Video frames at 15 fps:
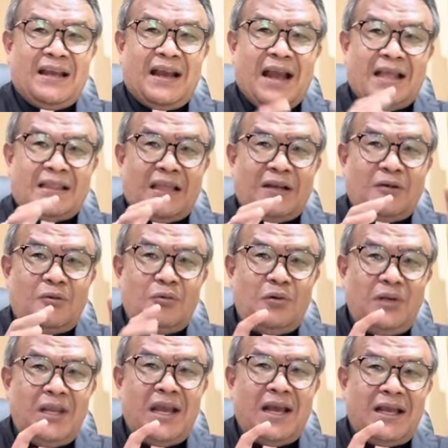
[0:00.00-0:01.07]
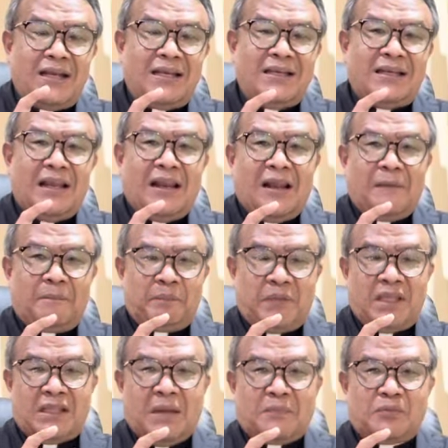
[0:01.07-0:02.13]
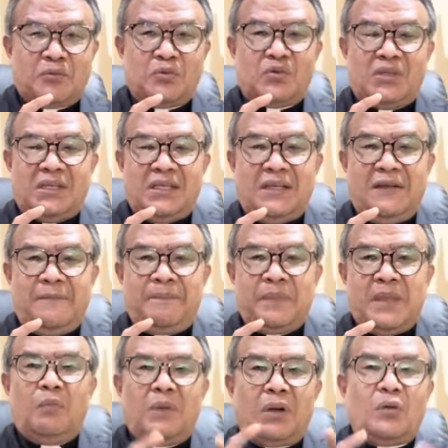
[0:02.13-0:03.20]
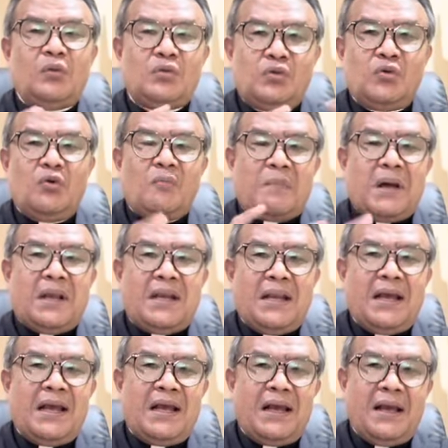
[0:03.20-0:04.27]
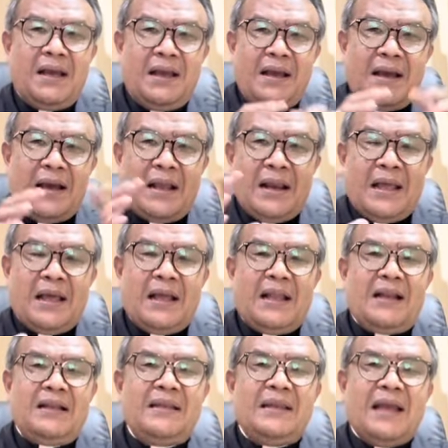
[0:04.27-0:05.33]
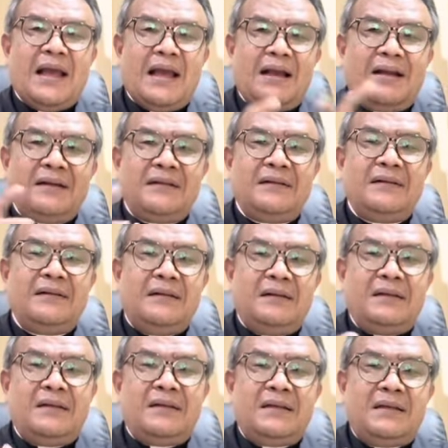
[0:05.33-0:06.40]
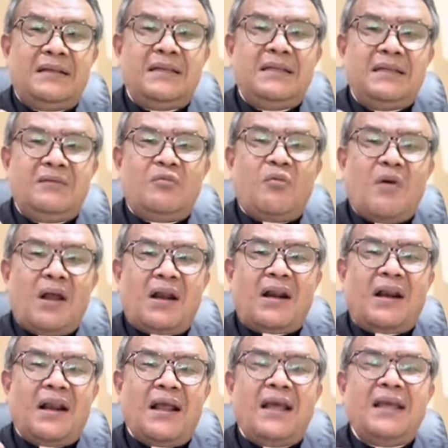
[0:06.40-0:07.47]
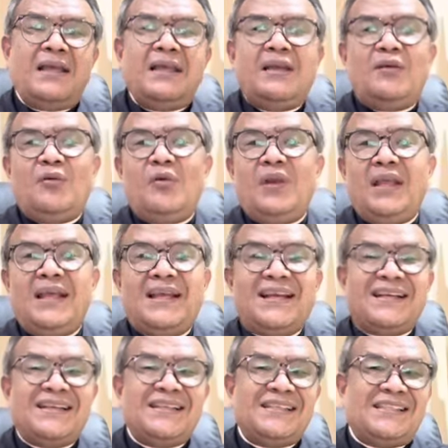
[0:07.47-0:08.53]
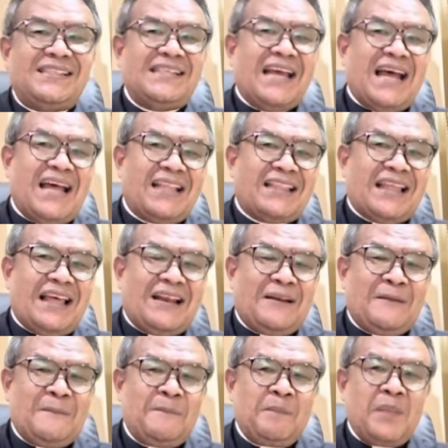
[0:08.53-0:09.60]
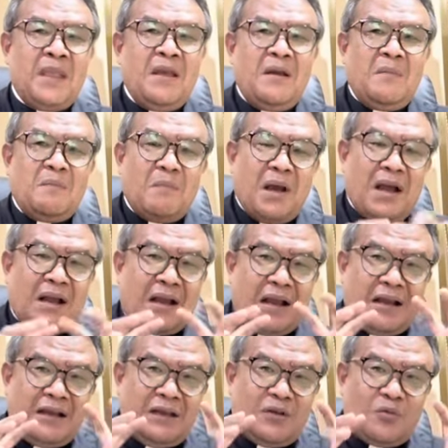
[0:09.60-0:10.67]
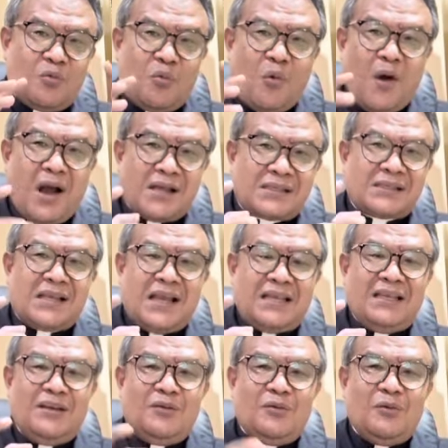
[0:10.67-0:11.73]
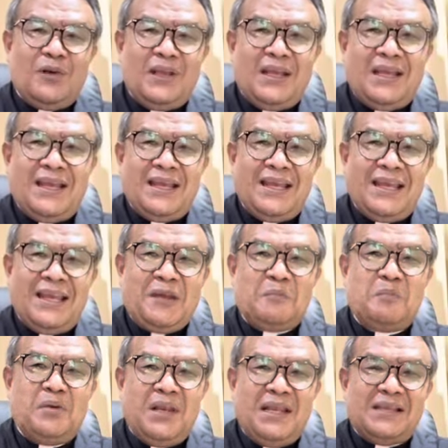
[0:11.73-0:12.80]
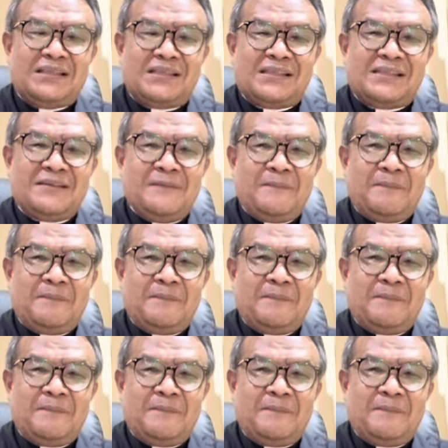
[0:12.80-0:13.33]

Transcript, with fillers: Kata dunia di dalam kitab suci merujuk pada hal-hal yang diwarnai oleh kejahatan, bahkan dikuasai oleh iblis.